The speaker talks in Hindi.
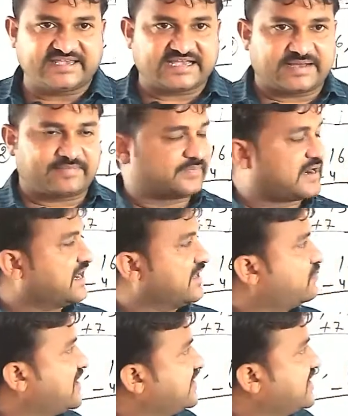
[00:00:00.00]
का है यहां पर
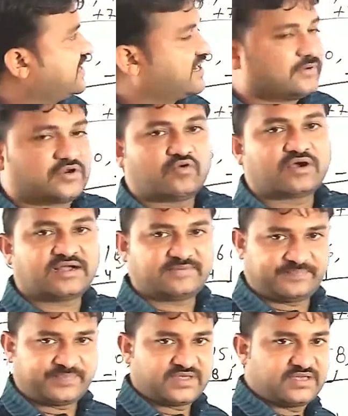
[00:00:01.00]
पहाड़ा बुलाए यहां डबल होगा